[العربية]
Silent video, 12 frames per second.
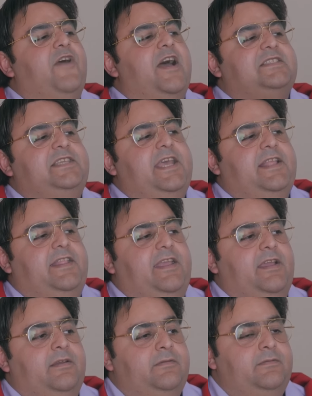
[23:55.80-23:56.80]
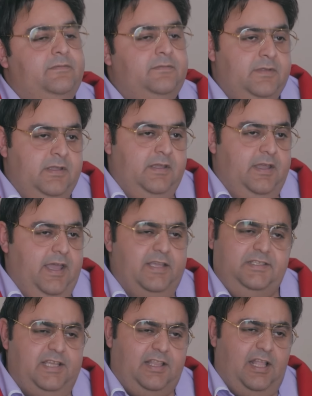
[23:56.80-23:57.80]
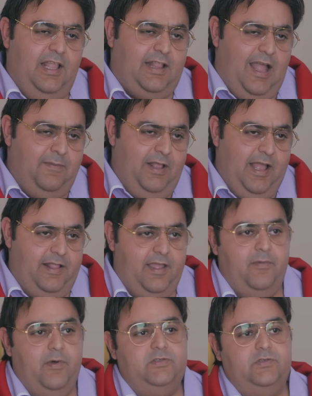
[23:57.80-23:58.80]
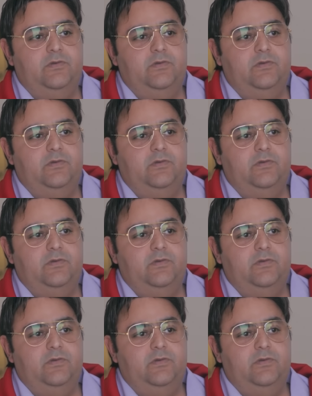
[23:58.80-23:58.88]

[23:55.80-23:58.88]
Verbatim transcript: يا سيدي ايه الزيطه اللي انت عاملها دي يا مازو